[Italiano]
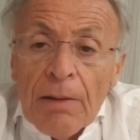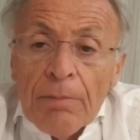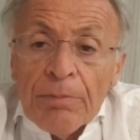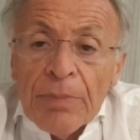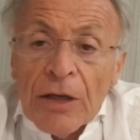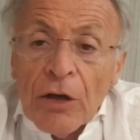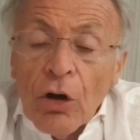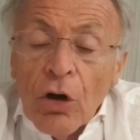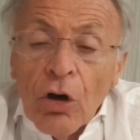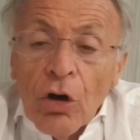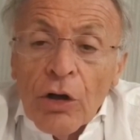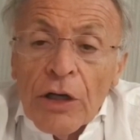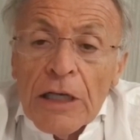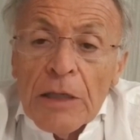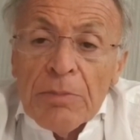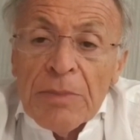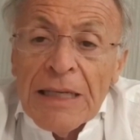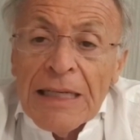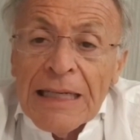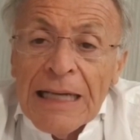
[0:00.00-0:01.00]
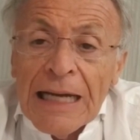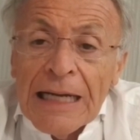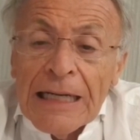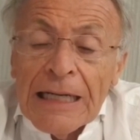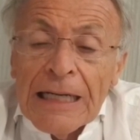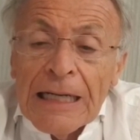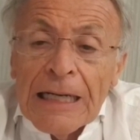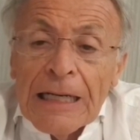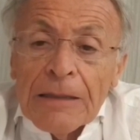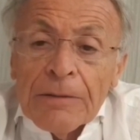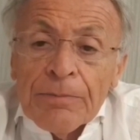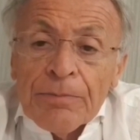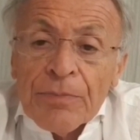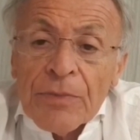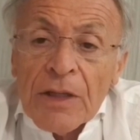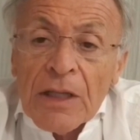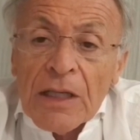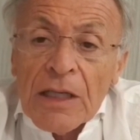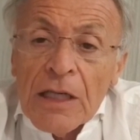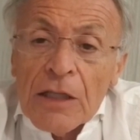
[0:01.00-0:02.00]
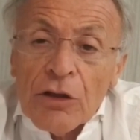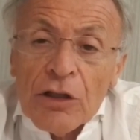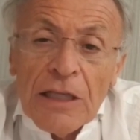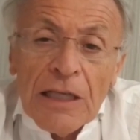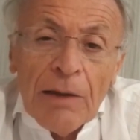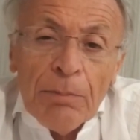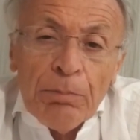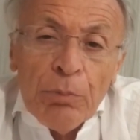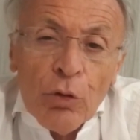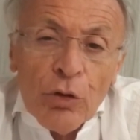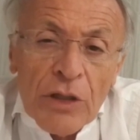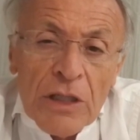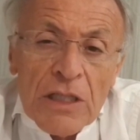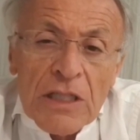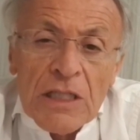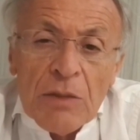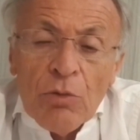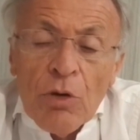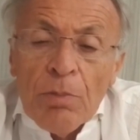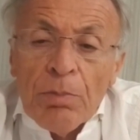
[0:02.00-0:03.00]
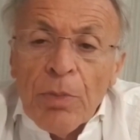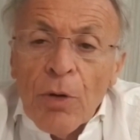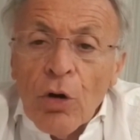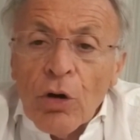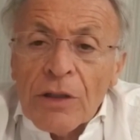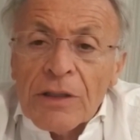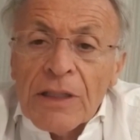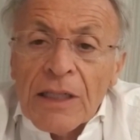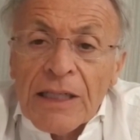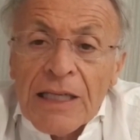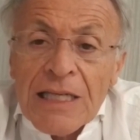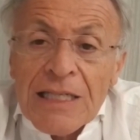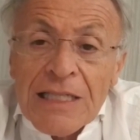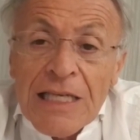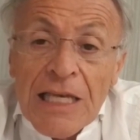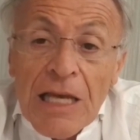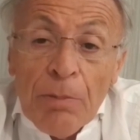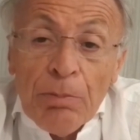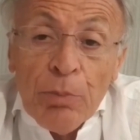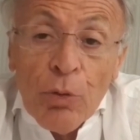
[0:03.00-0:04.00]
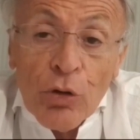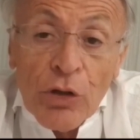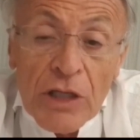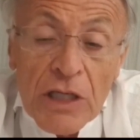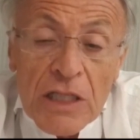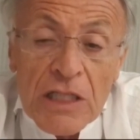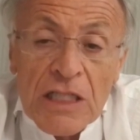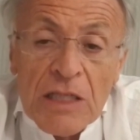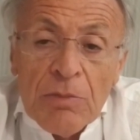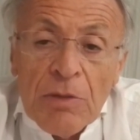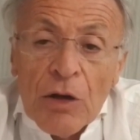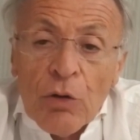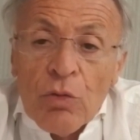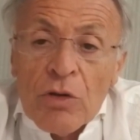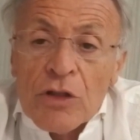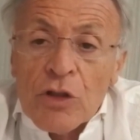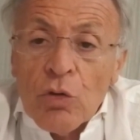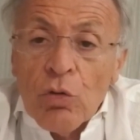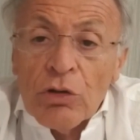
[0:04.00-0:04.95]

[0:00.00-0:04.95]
Però il Milan che tira pochissimo in porta, che segna pochissimo in queste